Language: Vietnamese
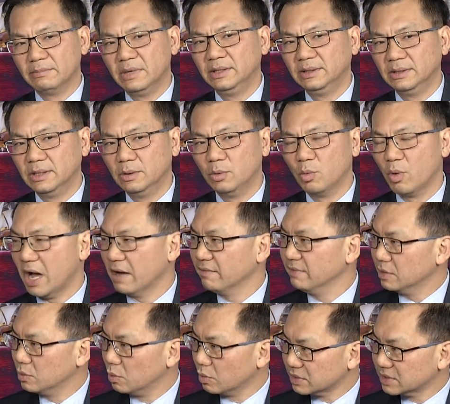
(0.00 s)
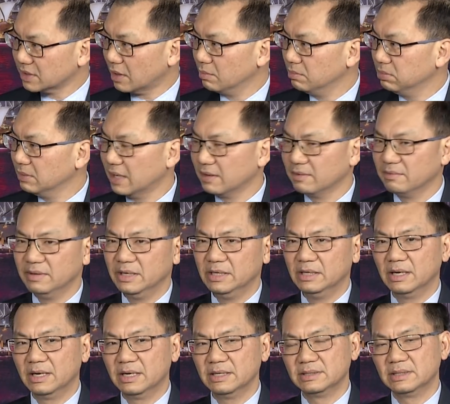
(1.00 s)
bình thường hóa với cuộc sống là vì
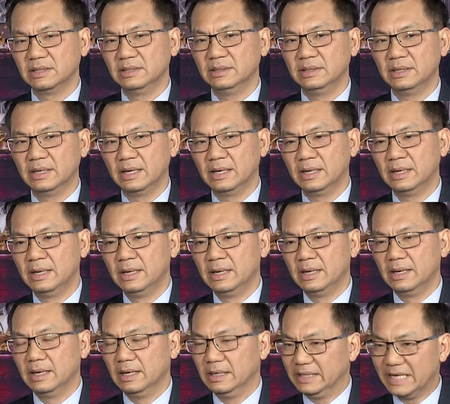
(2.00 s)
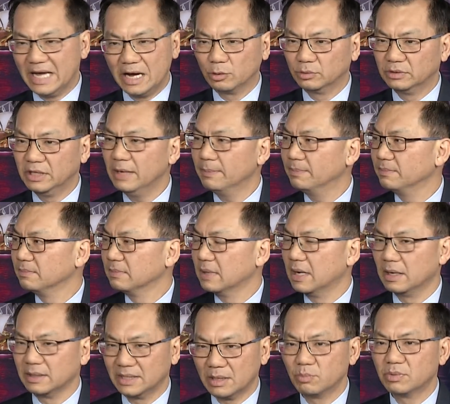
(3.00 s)
những cái sự à, à, giao tiếp
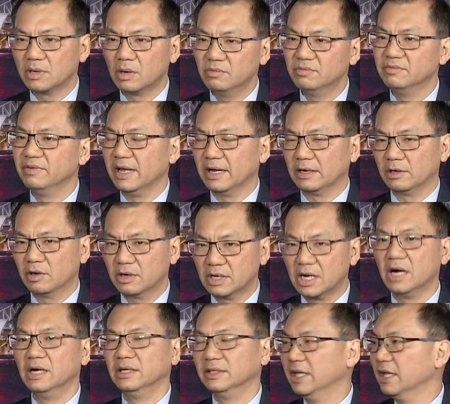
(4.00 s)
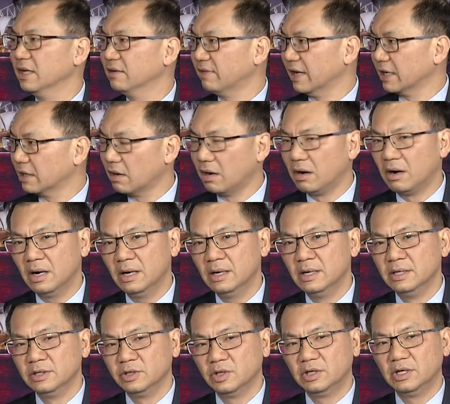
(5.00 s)
à, trong công việc nó cần thiết phải có
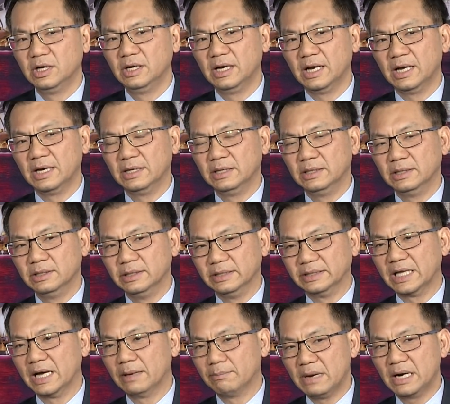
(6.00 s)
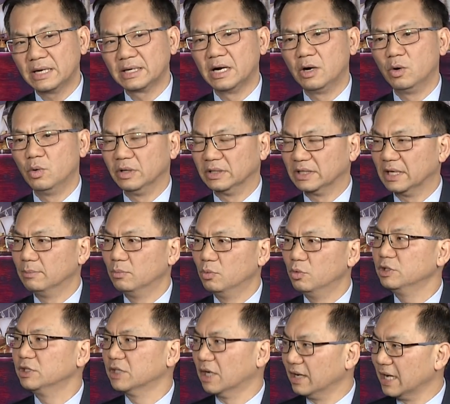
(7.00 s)
cho nên là người ta bắt đầu người ta
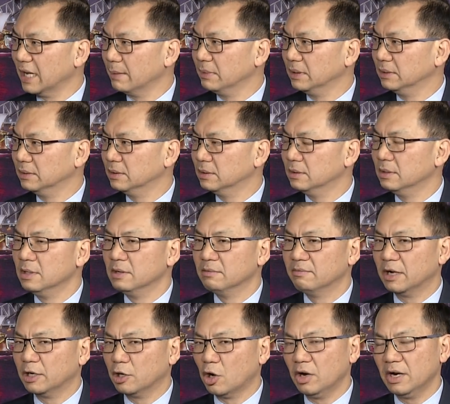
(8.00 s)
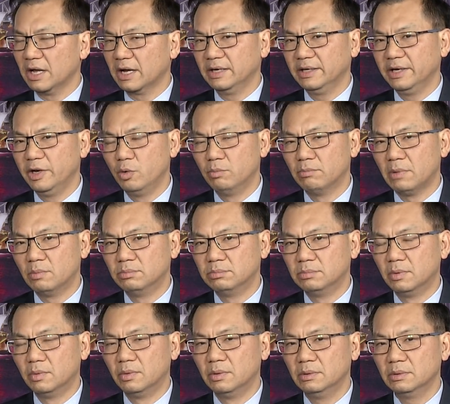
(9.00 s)
muốn trở lại bình thường và đó là cái điều mong
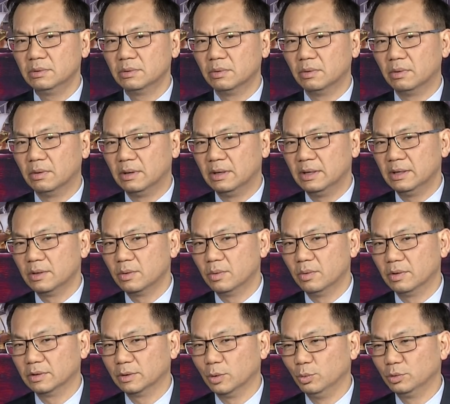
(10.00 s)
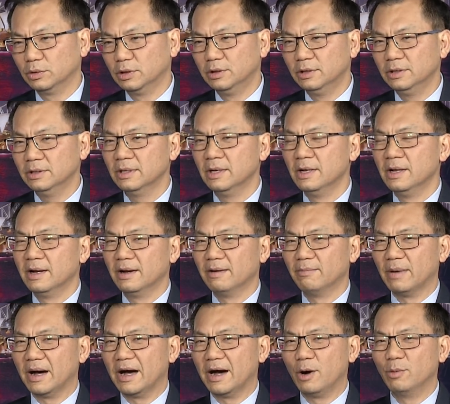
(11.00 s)
muốn của của thủ tướng
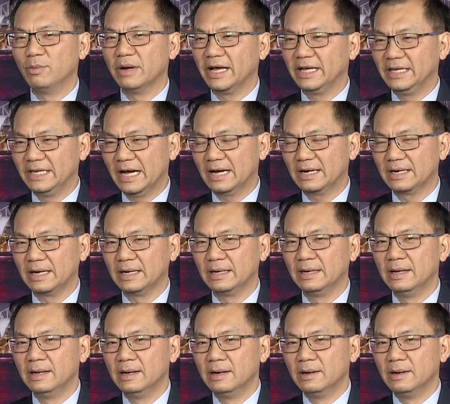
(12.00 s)
mà ông hay nhắc rằng